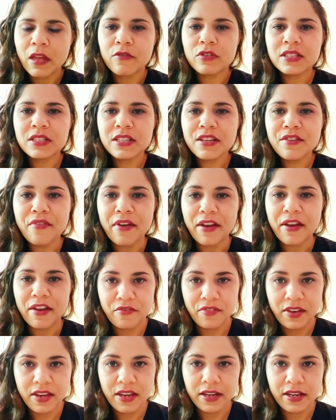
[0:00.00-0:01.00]
você vai
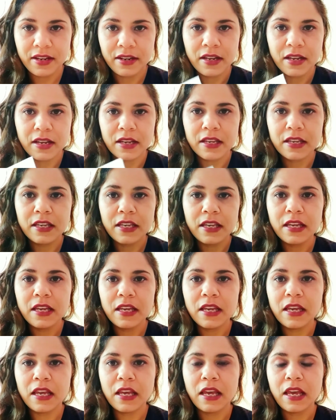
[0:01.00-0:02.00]
ver
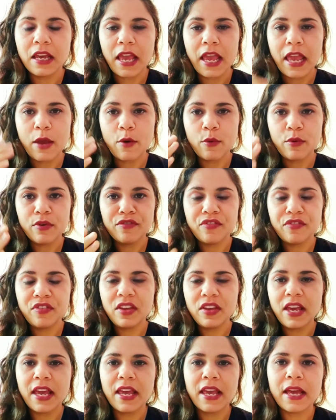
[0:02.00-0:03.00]
que eu
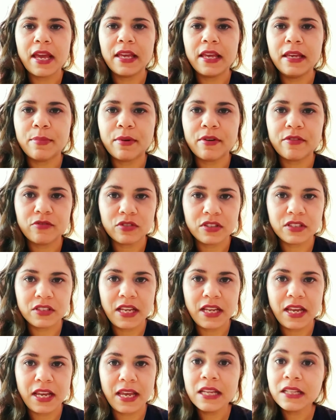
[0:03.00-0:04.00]
enviei aí para você